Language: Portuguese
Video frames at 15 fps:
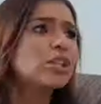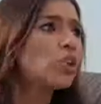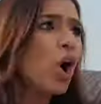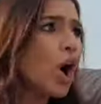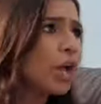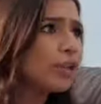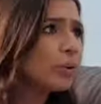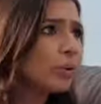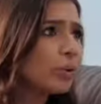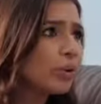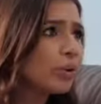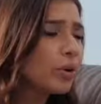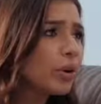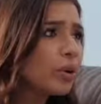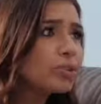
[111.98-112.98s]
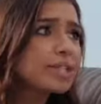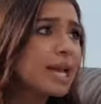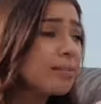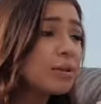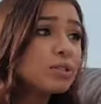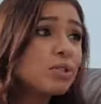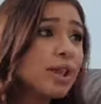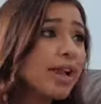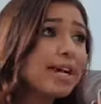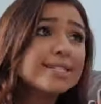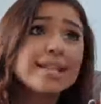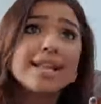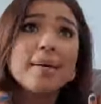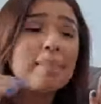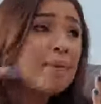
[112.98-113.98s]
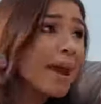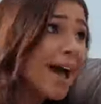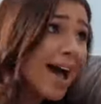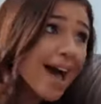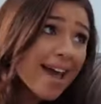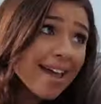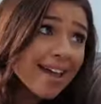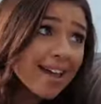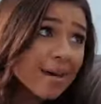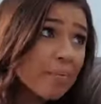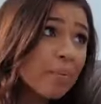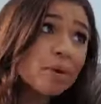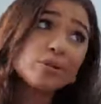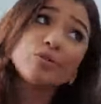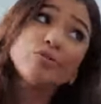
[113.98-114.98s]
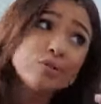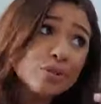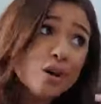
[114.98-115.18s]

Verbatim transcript: Tá doido? Eu sempre sonhei casar na praia, pôr do